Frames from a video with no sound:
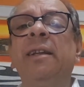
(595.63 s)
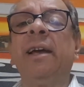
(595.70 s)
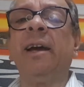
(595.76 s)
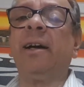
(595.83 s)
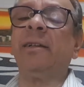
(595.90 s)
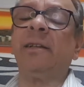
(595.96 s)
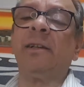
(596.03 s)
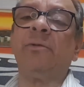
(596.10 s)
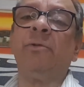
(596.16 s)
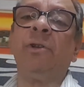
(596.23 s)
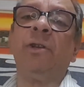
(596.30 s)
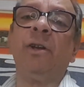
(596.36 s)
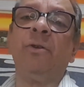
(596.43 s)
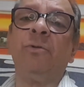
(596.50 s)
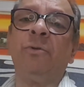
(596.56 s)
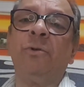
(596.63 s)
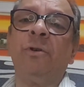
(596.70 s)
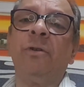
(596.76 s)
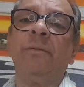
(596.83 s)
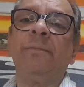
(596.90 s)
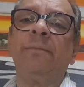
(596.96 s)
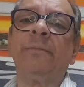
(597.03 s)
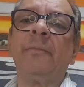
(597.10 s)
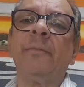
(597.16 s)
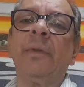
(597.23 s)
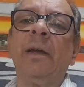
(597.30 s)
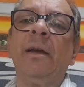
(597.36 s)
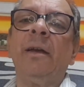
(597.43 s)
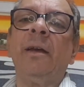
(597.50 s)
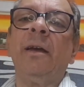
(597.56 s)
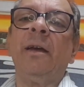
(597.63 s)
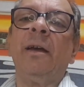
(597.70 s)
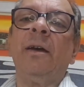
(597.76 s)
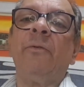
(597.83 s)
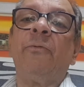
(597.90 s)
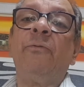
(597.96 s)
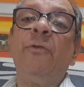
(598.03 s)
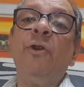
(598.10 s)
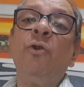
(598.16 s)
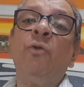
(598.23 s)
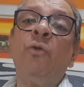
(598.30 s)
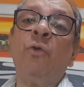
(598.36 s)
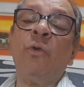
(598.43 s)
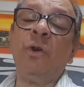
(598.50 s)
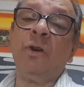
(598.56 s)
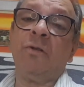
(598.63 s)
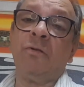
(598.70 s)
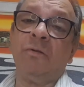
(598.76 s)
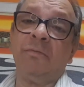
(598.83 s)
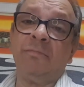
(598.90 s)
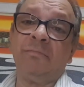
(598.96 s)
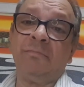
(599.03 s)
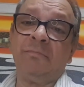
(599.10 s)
décadas no interior, filho único,